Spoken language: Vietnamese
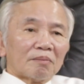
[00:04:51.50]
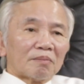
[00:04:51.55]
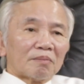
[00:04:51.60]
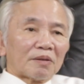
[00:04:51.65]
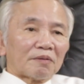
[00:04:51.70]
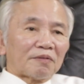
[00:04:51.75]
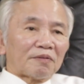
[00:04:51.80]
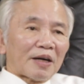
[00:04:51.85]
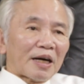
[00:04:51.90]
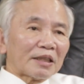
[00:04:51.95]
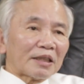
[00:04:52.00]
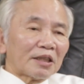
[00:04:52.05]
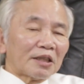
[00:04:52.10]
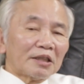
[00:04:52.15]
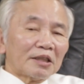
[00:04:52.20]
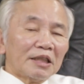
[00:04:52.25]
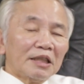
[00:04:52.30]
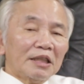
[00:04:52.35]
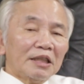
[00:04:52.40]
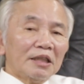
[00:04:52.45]
mà phá
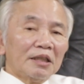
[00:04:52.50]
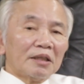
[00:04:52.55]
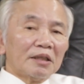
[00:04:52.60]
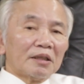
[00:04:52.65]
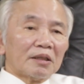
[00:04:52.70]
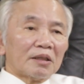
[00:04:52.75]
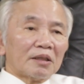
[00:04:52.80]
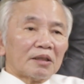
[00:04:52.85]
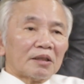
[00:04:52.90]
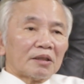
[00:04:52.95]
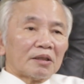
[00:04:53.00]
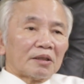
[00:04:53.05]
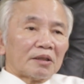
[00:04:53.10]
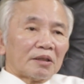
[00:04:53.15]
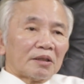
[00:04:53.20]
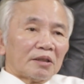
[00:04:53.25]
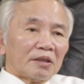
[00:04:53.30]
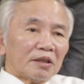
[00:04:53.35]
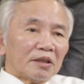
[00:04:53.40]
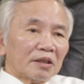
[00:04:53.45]
rỡ đi
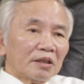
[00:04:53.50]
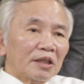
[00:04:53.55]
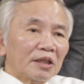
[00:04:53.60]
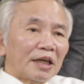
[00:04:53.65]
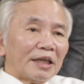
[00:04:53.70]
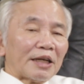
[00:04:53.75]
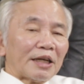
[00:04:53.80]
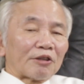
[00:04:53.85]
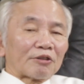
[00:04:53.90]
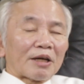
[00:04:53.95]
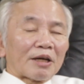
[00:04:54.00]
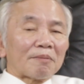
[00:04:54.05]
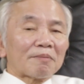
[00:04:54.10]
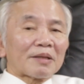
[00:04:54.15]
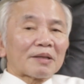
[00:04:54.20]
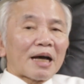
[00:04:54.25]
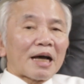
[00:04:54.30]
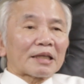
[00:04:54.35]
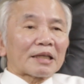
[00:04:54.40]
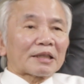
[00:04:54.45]
những người nào tham
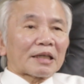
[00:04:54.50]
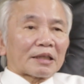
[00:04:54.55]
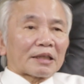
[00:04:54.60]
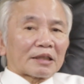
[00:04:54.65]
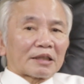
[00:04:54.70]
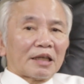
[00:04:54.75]
gia chặt